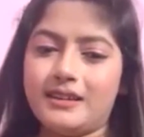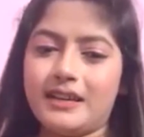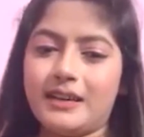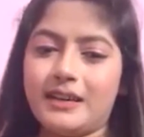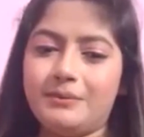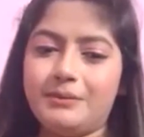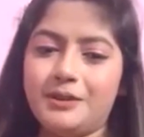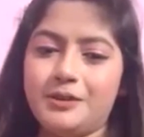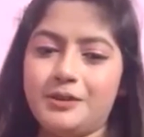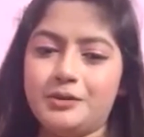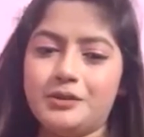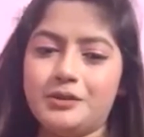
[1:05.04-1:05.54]

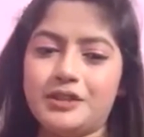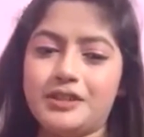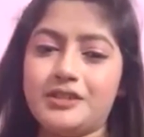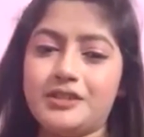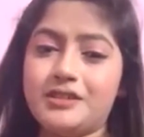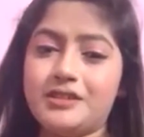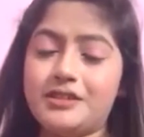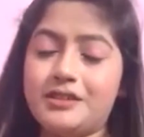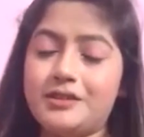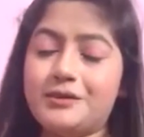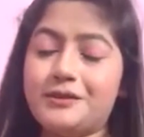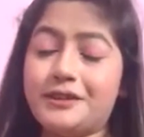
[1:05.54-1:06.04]
আমি টু
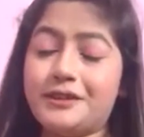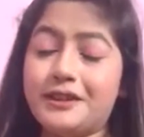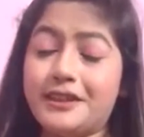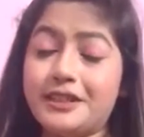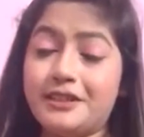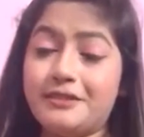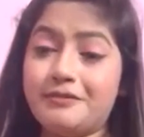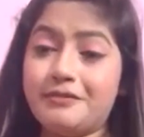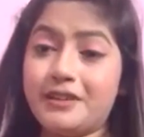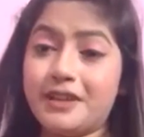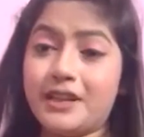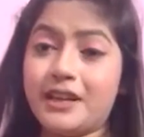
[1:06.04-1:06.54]
থাউজেন্ড
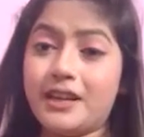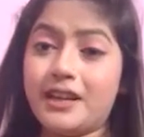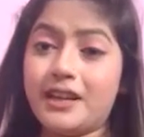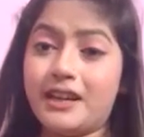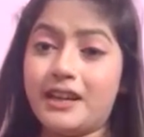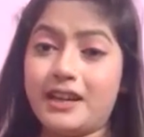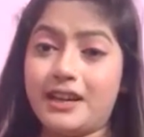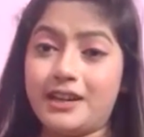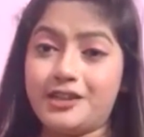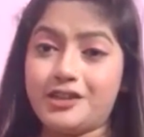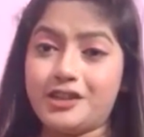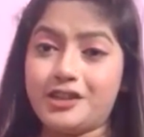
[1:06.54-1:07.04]
টুয়েলভে
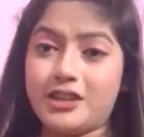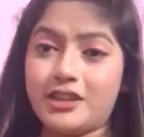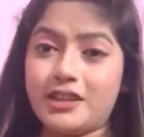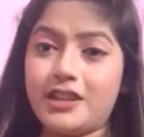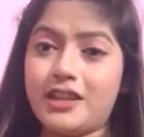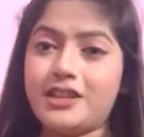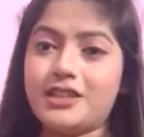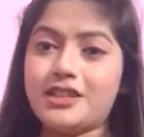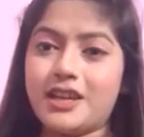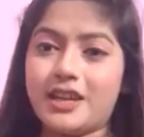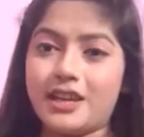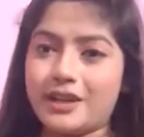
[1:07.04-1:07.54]
চ্যানেল
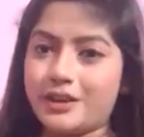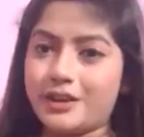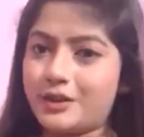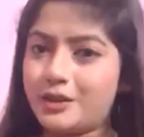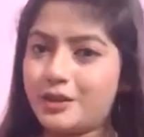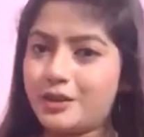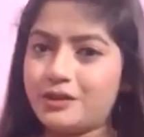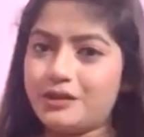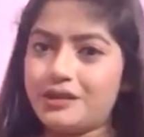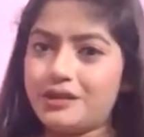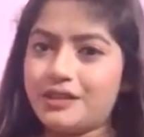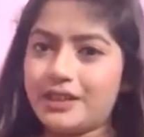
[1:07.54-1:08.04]
আই সেরা
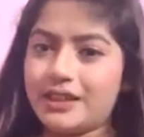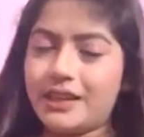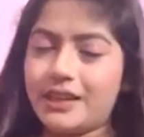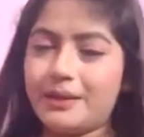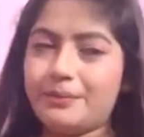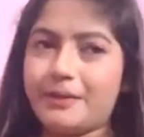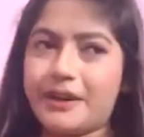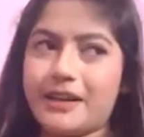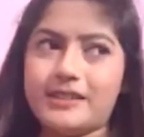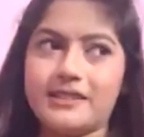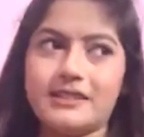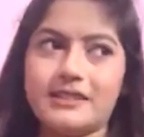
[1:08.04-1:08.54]
কণ্ঠে
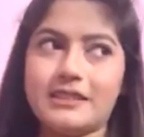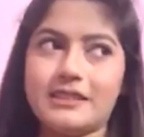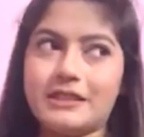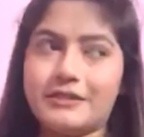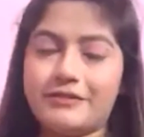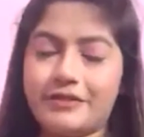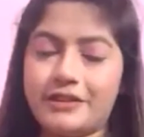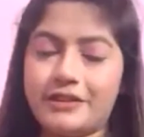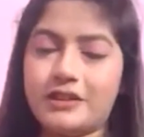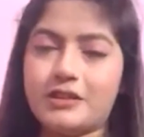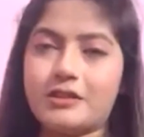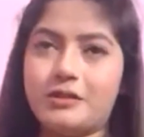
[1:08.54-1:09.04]

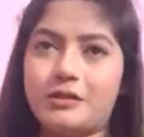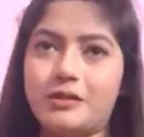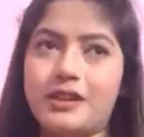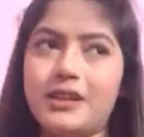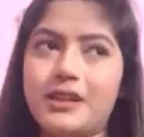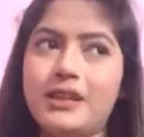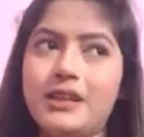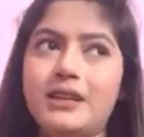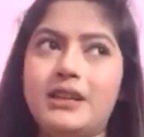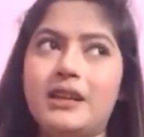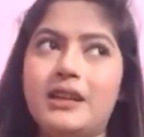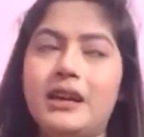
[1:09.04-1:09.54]
পার্টিসিপেন্ট করি
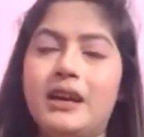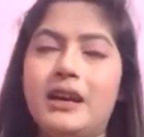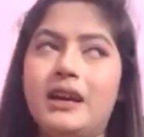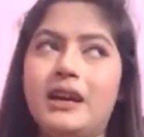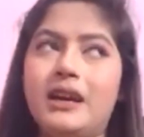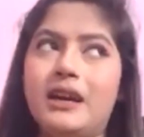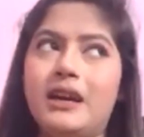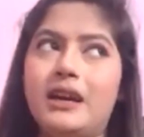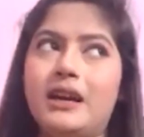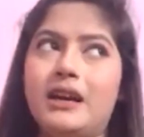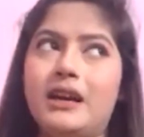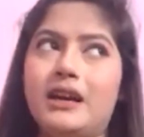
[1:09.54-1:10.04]

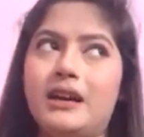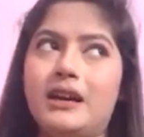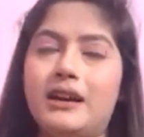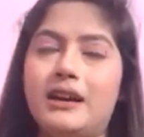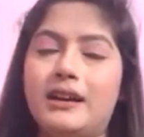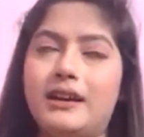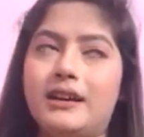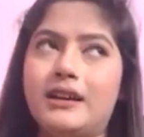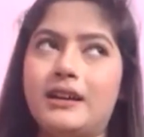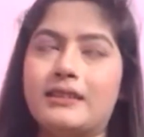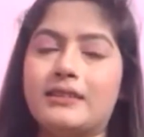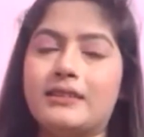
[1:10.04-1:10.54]

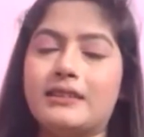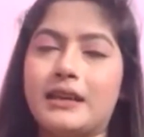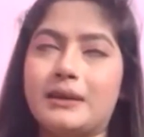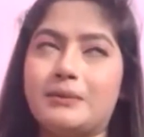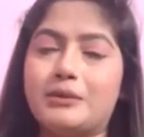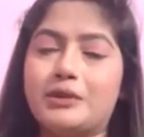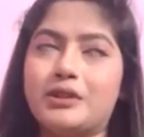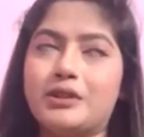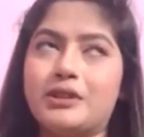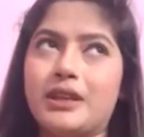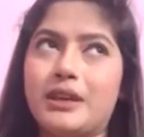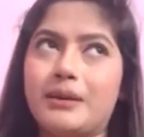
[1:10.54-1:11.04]
তার
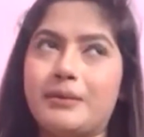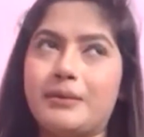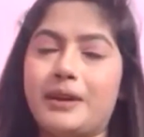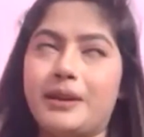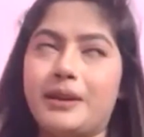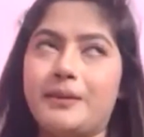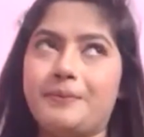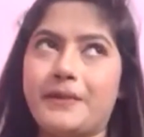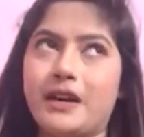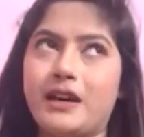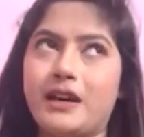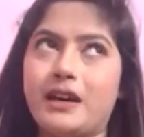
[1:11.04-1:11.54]
মধ্যে আমি
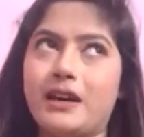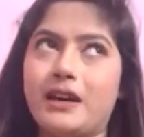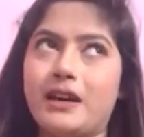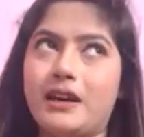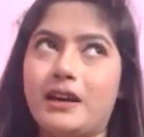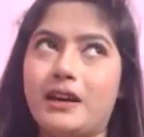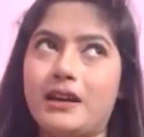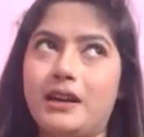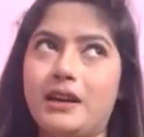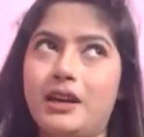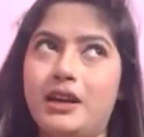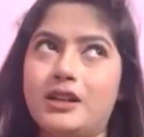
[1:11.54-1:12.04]

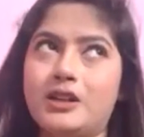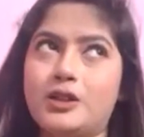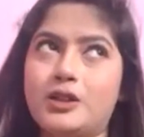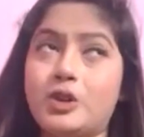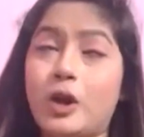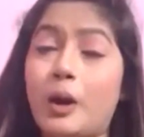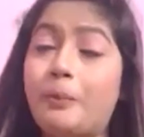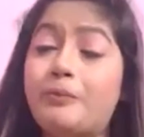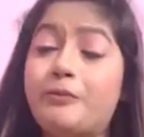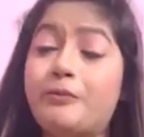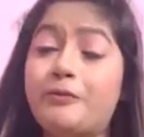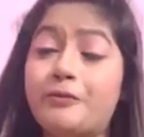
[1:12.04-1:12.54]

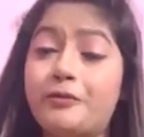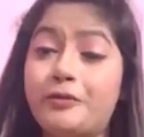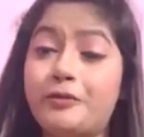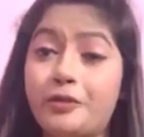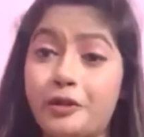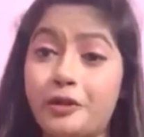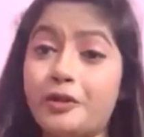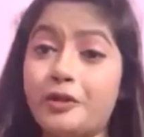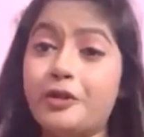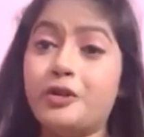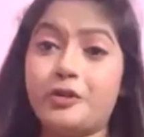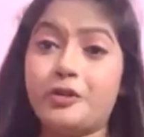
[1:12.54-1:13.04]
টপ
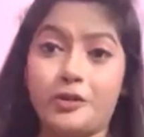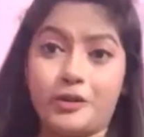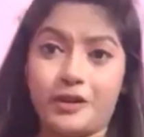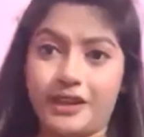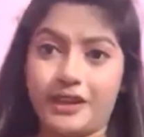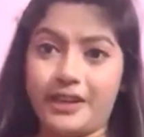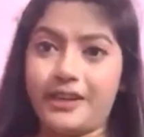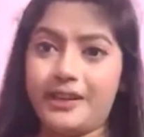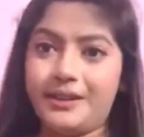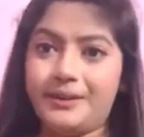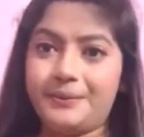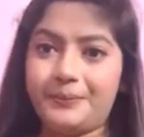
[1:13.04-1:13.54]
ফোর হই
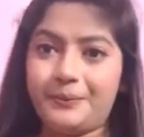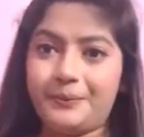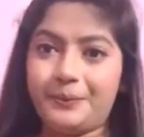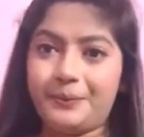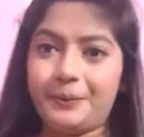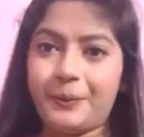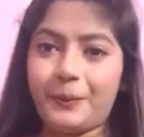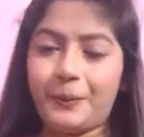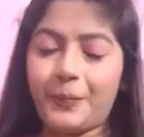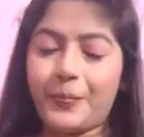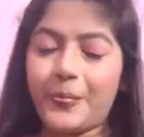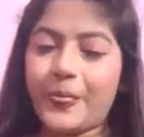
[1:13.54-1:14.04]

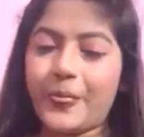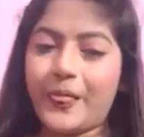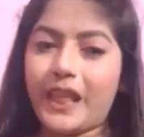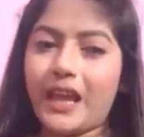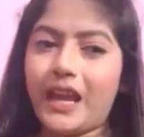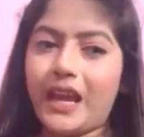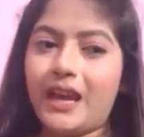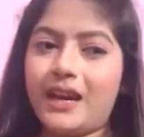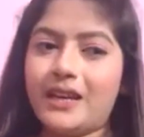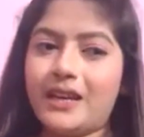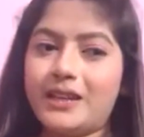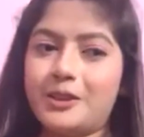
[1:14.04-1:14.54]

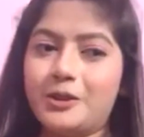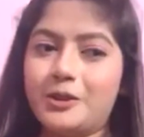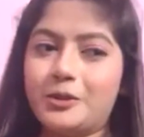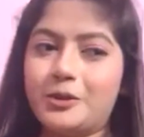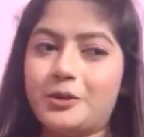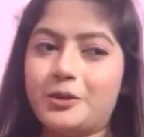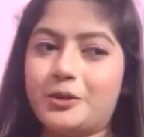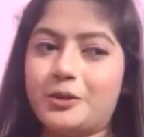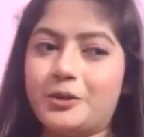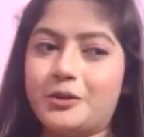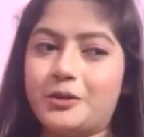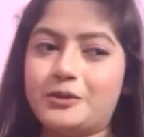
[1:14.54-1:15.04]
আচ্ছা তো
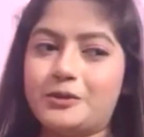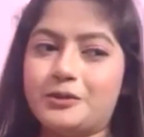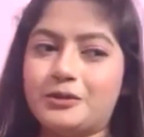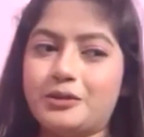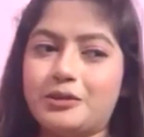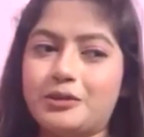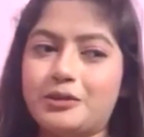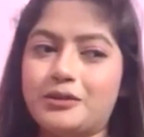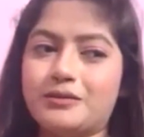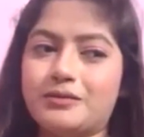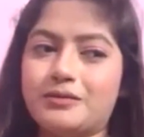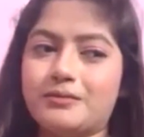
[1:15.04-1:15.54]

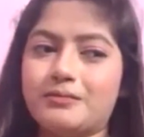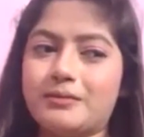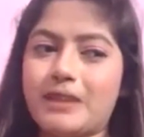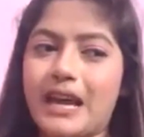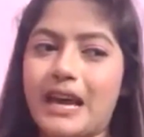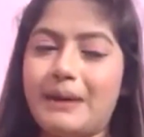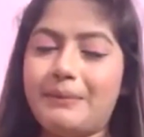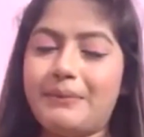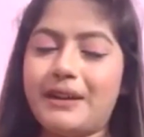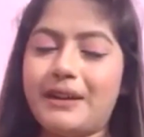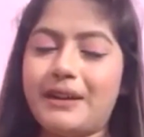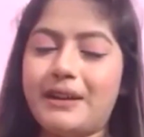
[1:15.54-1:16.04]

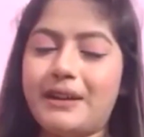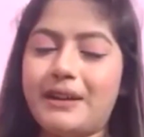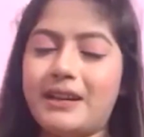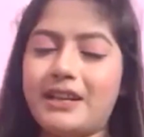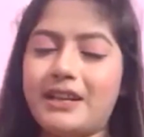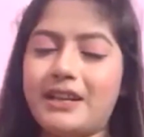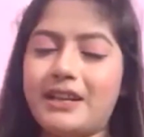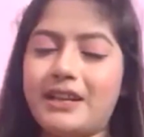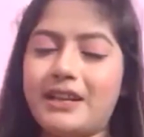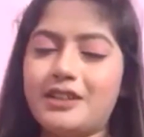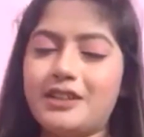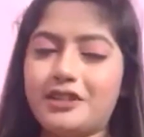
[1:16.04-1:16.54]
আমার
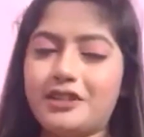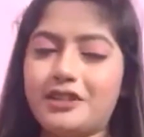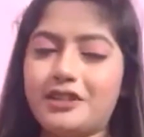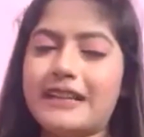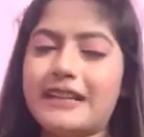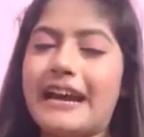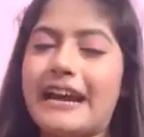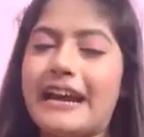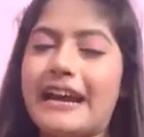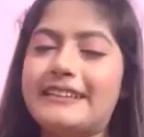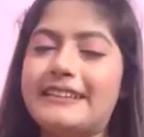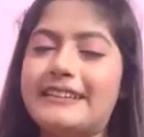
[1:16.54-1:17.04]
আসলে গানের
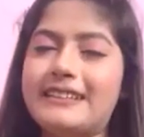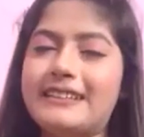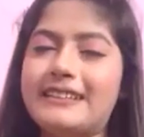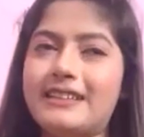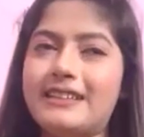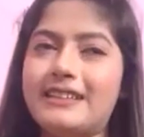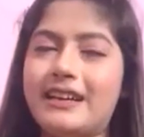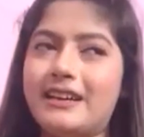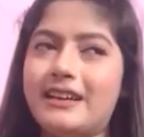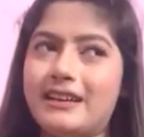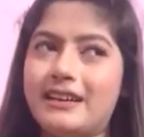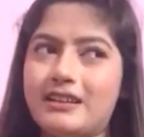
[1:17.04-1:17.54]

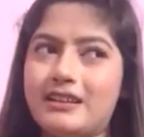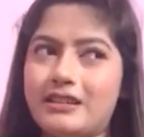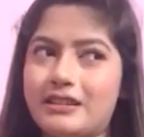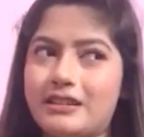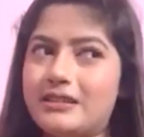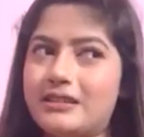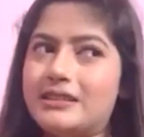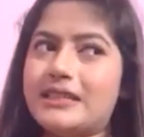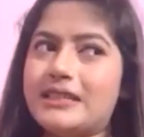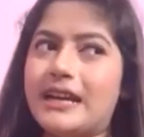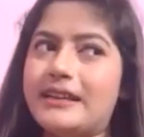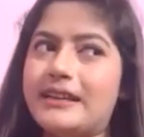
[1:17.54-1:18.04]

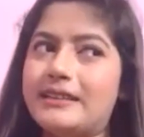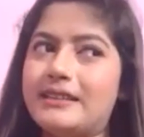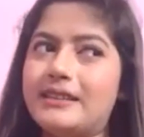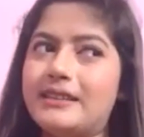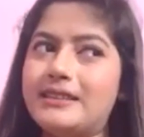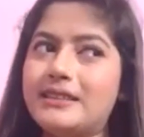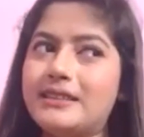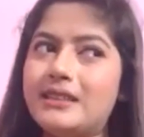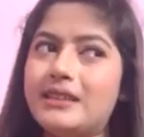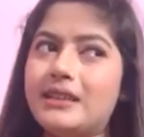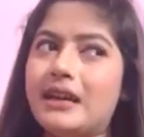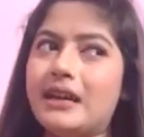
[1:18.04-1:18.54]
জার্নিটা
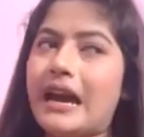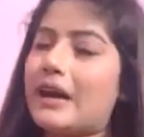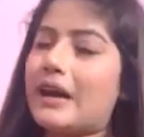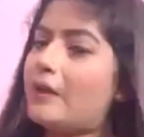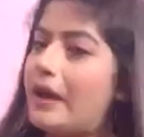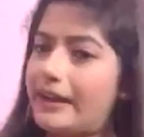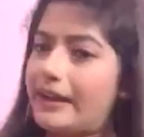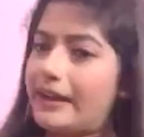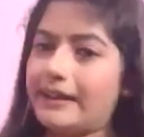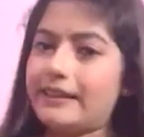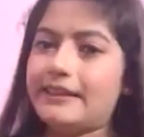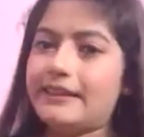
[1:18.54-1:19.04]
আরো
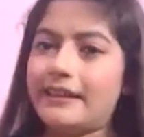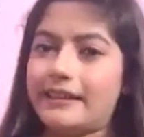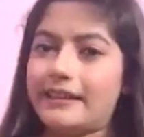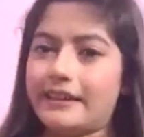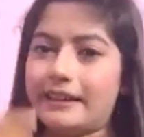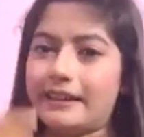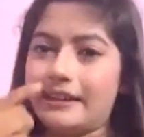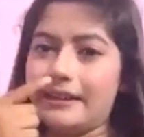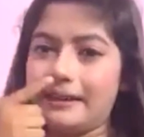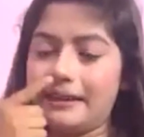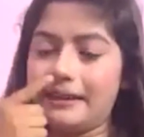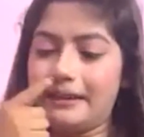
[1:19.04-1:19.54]
আগে থেকে
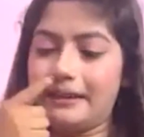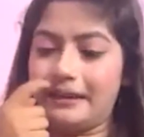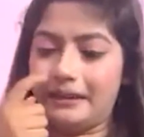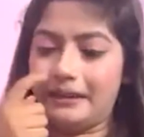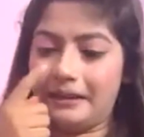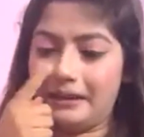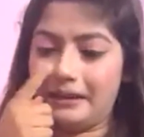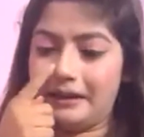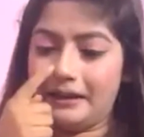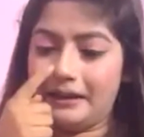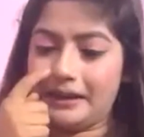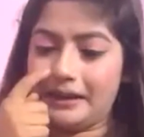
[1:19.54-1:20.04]

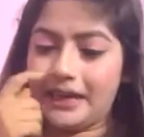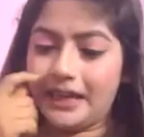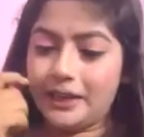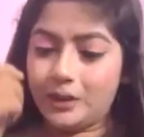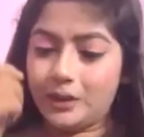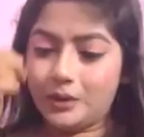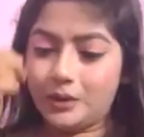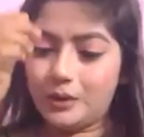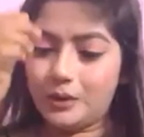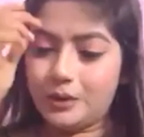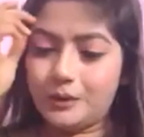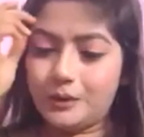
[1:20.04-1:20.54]

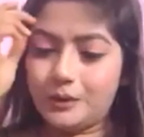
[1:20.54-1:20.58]
কিন্তু